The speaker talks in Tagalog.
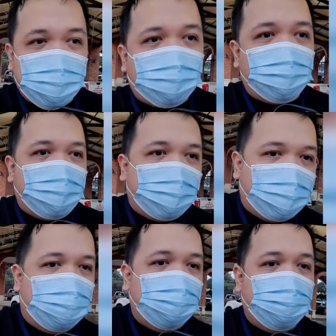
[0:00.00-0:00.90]
kasi po
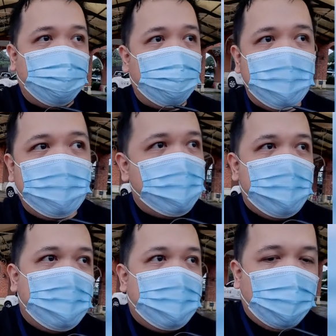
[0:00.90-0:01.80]
uh,
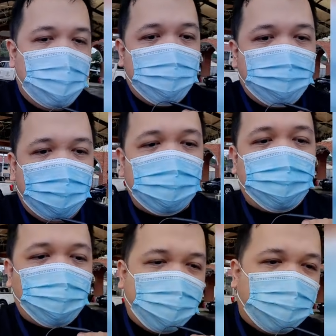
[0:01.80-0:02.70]
um,
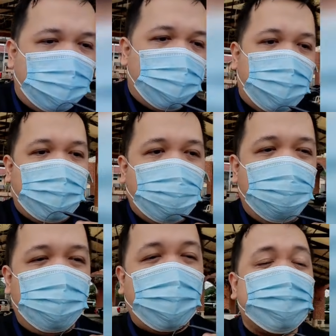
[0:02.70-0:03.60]
ito po ay uh,
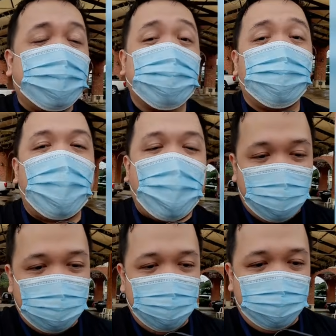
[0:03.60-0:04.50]
magandang simula.
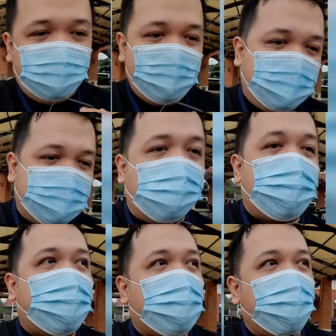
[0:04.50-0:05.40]

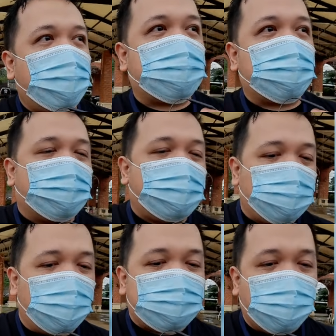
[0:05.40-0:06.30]
Sabi nga ni Mayor Isko,
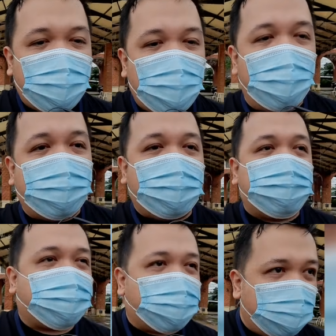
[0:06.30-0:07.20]
dito nagsimula ang
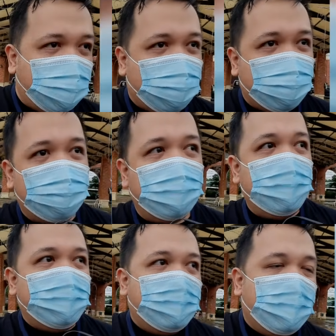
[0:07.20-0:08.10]
kanyang journey
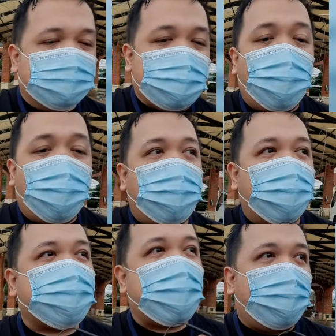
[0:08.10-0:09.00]
sa buong
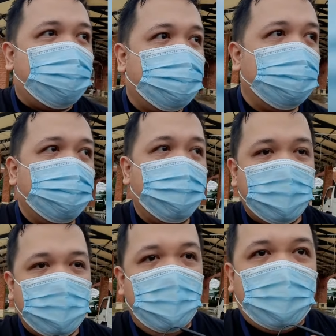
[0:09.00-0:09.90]
bansa.
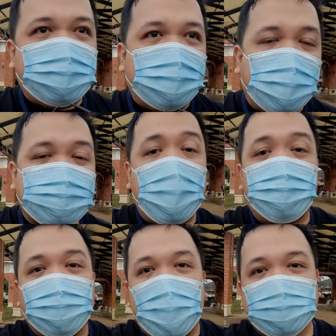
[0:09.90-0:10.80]
And
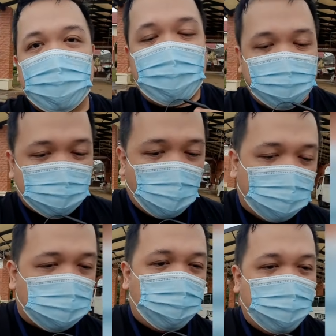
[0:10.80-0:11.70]
inaasahan po natin na it's
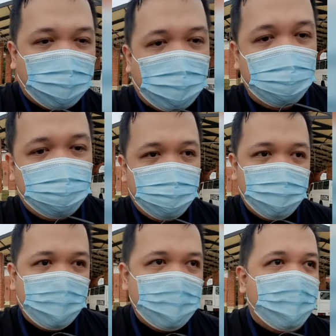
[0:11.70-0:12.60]
going to be a uh,
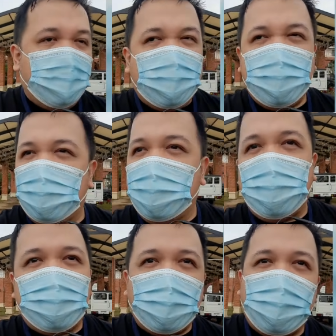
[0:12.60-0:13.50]

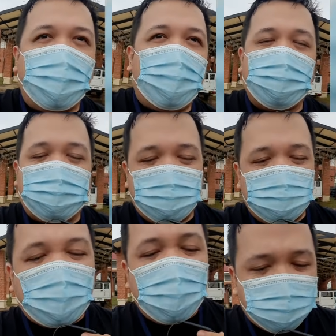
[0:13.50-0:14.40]
uh, uh,
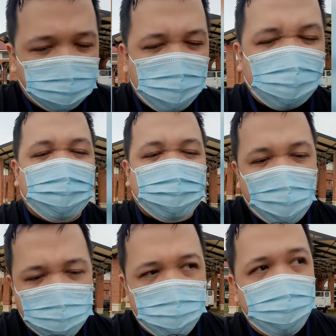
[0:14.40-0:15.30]
tough,
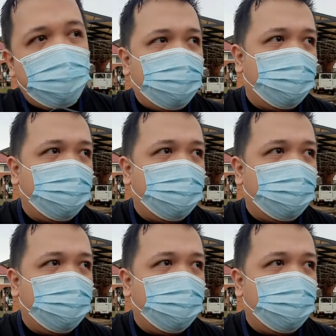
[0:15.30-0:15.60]
mahirap